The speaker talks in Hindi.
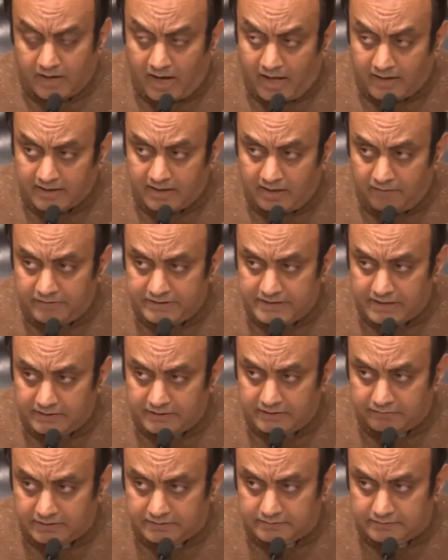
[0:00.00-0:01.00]
कारगिल विजय
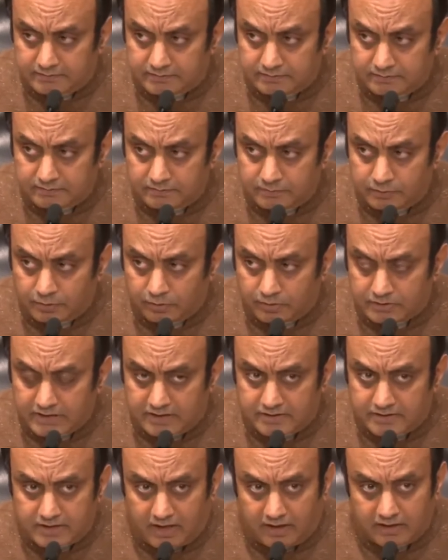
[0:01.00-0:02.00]
दिवस
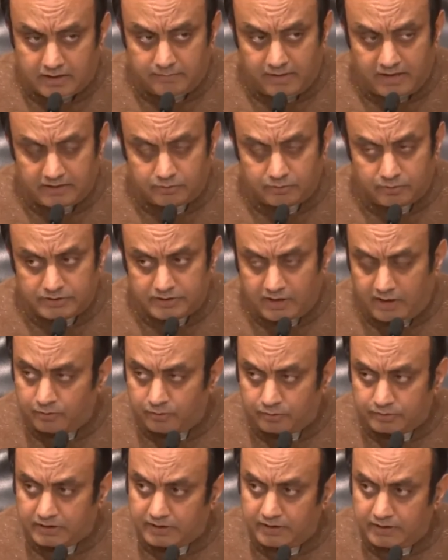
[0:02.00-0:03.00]
2004 के बाद
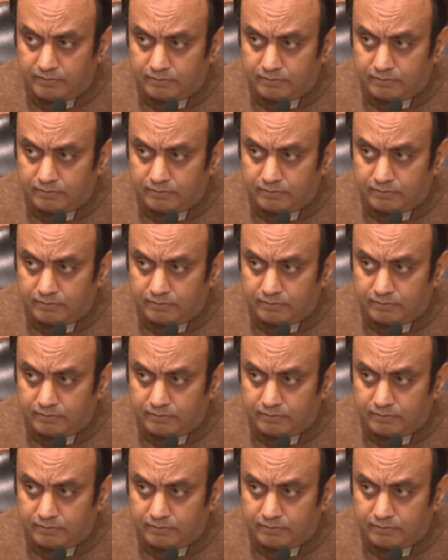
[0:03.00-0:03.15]
2009 तक